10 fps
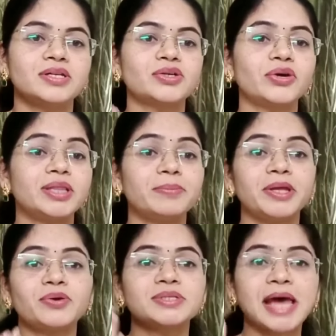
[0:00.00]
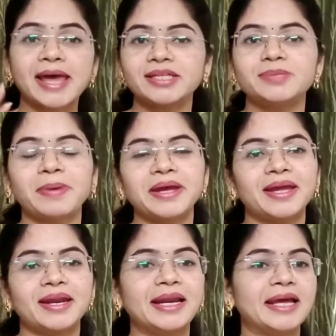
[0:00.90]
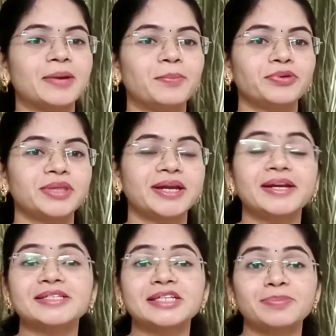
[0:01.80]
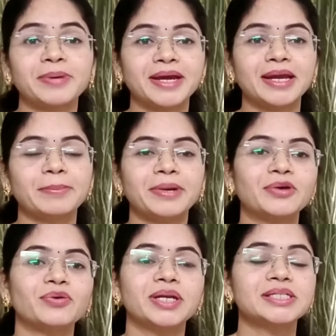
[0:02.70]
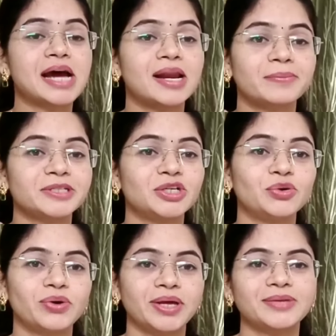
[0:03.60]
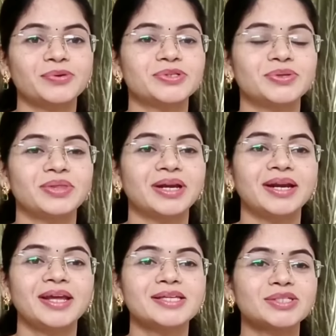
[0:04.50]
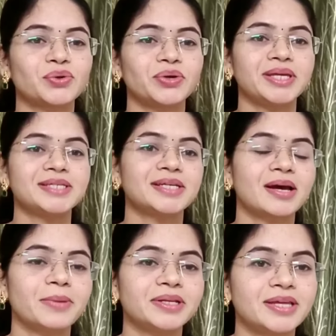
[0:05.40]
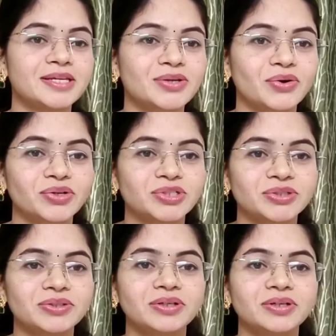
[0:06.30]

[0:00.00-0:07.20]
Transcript: సో ఇది మీరు శారీస్ పైకైనా లేకపోతే డ్రెస్సెస్ పైకైనా పెట్టుకుంటే చాలా మంచి లుక్ అయితే వస్తుందండి సో ఈజీగా మీరు తీసుకోవచ్చు